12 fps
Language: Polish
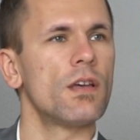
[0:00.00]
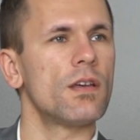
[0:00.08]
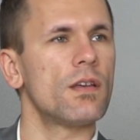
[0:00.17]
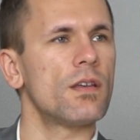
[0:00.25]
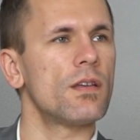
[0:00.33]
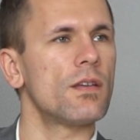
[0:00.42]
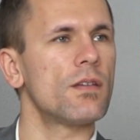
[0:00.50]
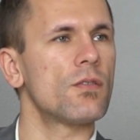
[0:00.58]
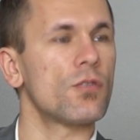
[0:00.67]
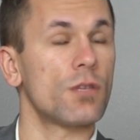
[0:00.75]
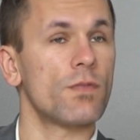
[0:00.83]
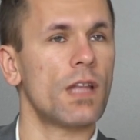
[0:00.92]
y,
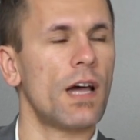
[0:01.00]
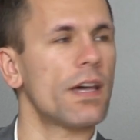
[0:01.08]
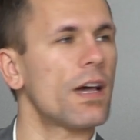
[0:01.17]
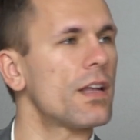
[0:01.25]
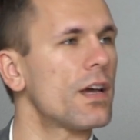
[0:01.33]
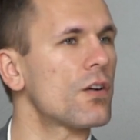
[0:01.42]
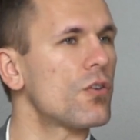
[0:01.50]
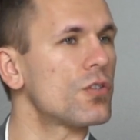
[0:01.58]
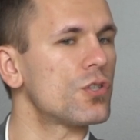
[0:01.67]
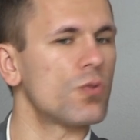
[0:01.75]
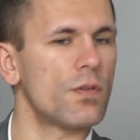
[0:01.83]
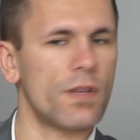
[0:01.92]
to się wydaje, ale jak
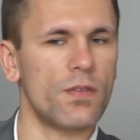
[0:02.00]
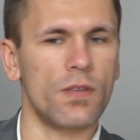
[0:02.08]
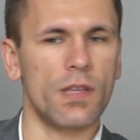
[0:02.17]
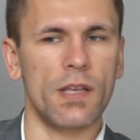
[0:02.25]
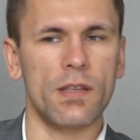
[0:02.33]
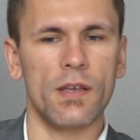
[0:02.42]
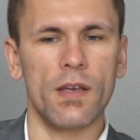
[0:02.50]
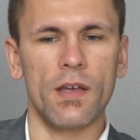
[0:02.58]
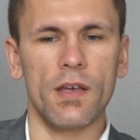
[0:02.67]
kończysz uniwersytet